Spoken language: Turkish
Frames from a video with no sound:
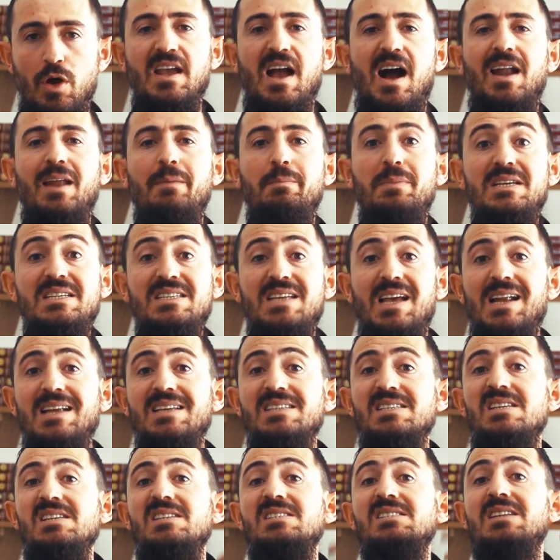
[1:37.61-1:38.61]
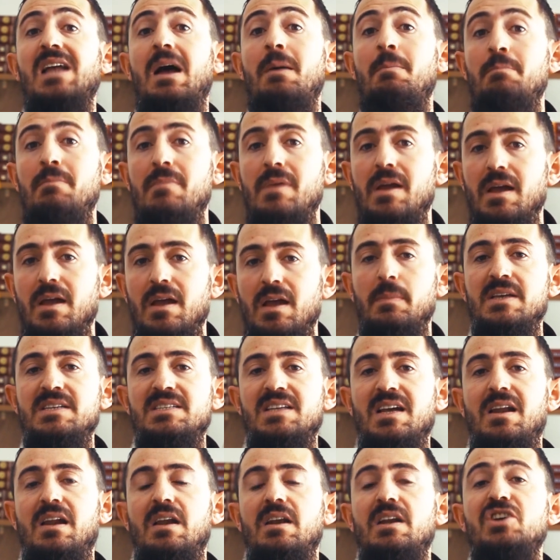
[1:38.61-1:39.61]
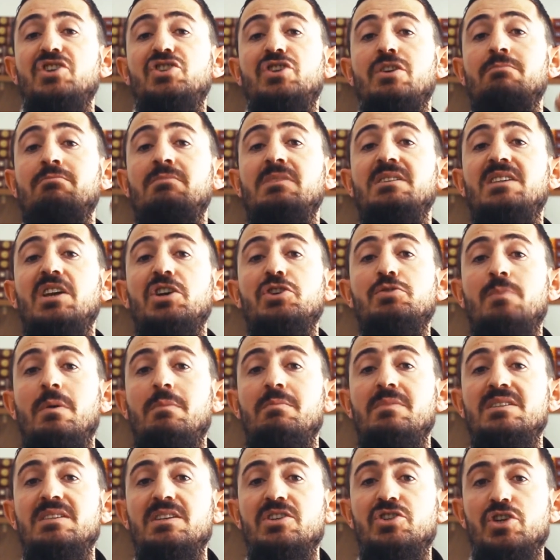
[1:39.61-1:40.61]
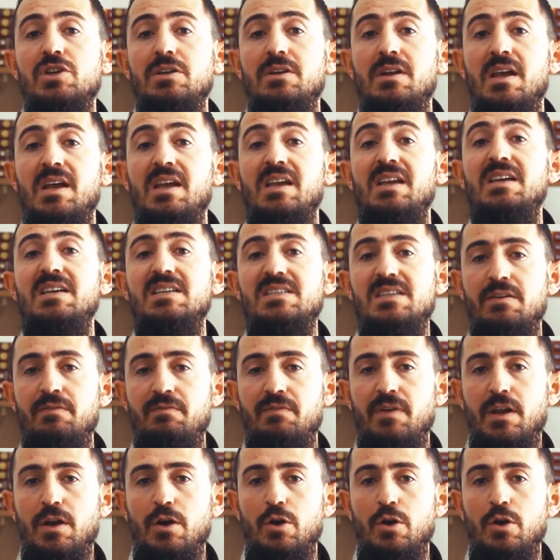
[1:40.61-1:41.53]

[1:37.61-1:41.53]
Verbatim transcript: Yani bizlere sistem mi, bizlere rejim mi seçmemiz için izin